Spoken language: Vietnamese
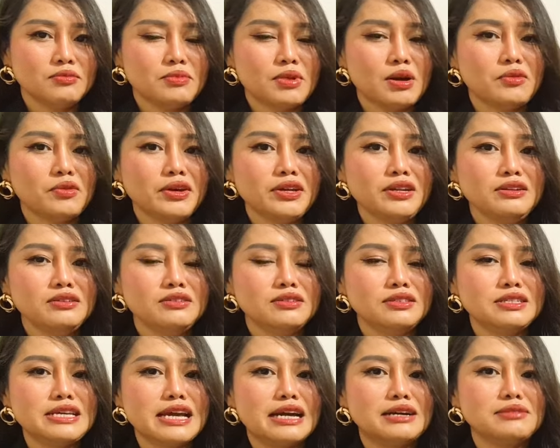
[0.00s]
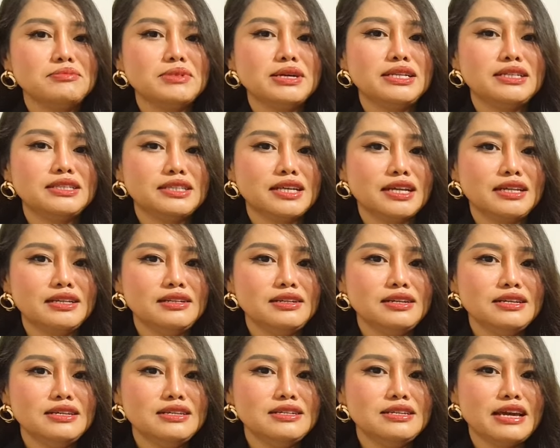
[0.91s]
mà phải được dặn bình
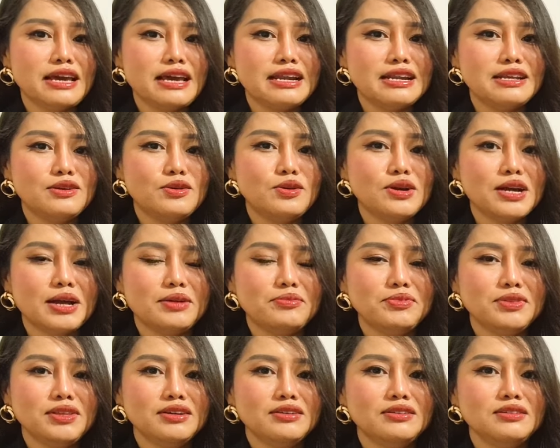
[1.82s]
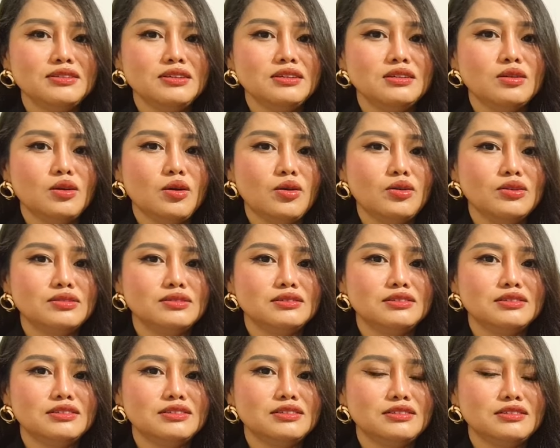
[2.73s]
tĩnh ly nghe ly có cảm tưởng như ô
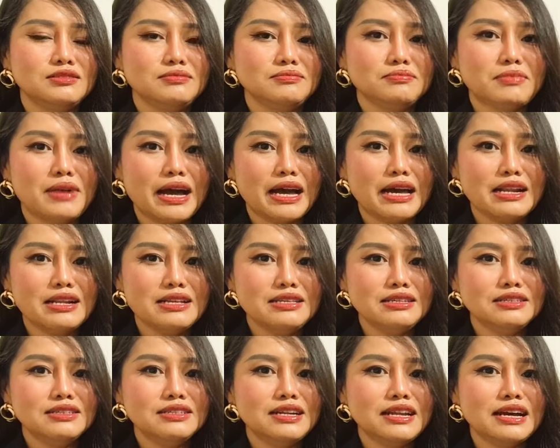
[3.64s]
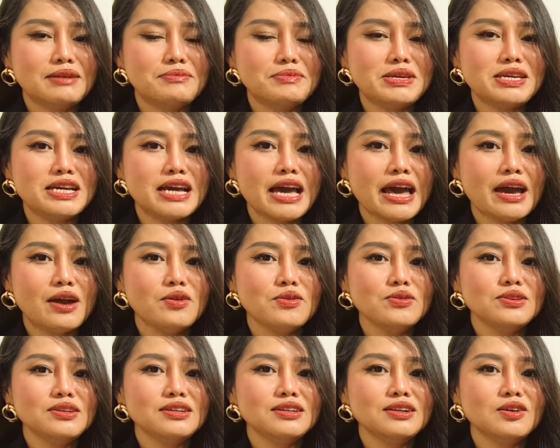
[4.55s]
bả như là bị
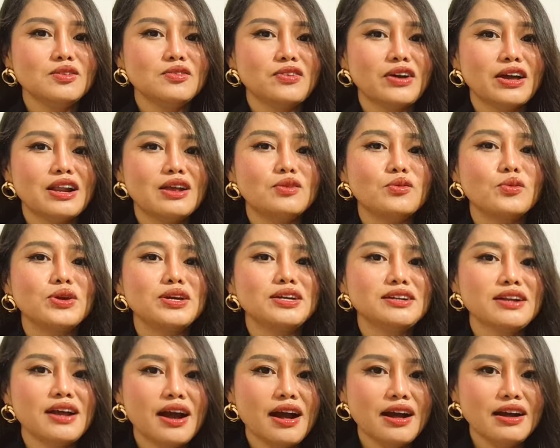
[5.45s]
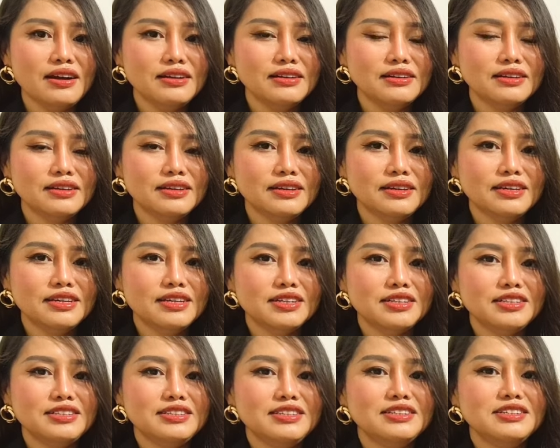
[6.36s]
cáo chứ đâu phải là nguyên đơn
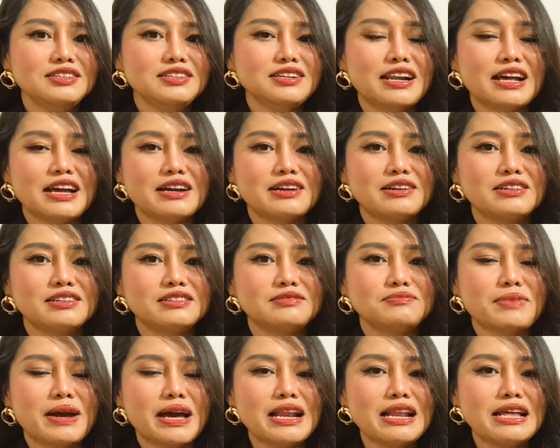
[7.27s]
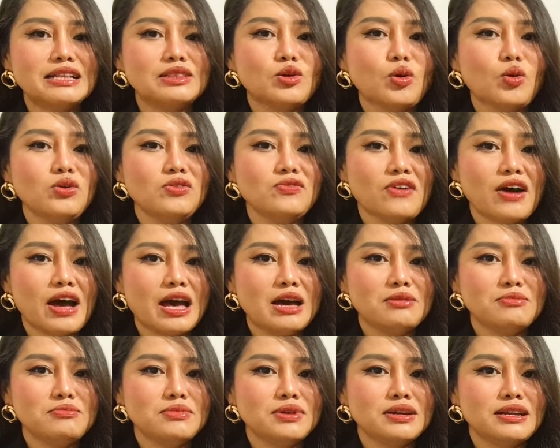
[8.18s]
như là bả là tội
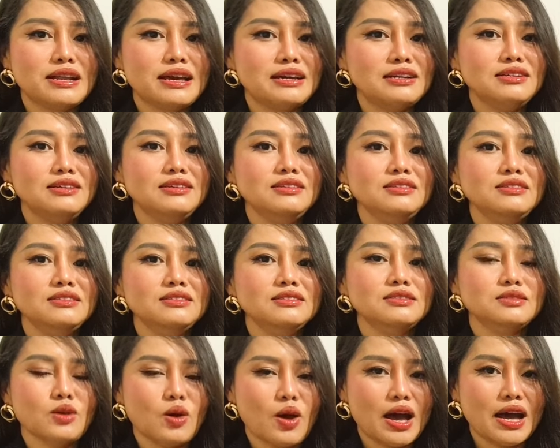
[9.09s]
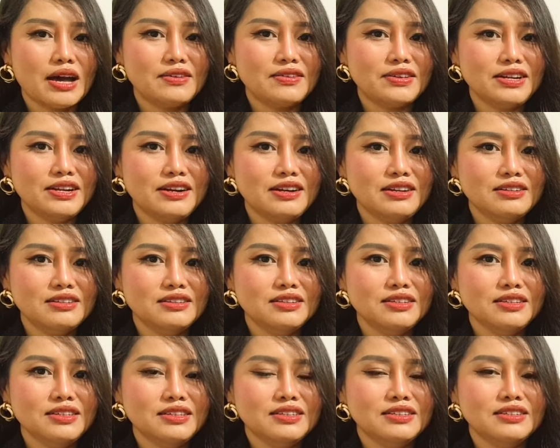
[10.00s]
phạm mà đang đứng trước tòa vậy đó
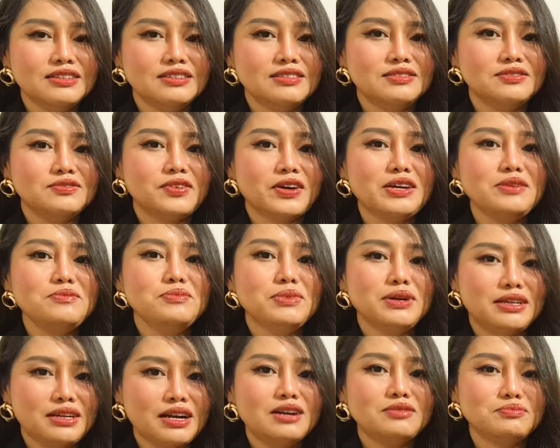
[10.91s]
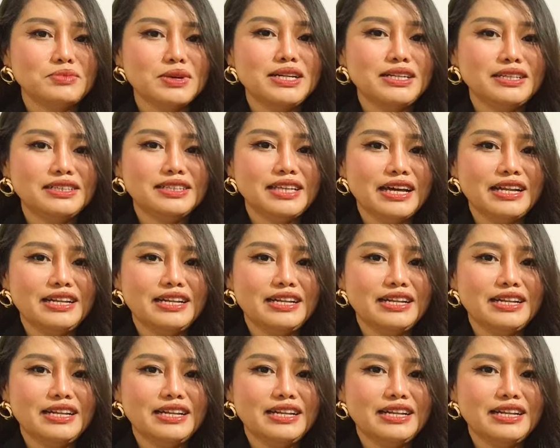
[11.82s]
phải cần bình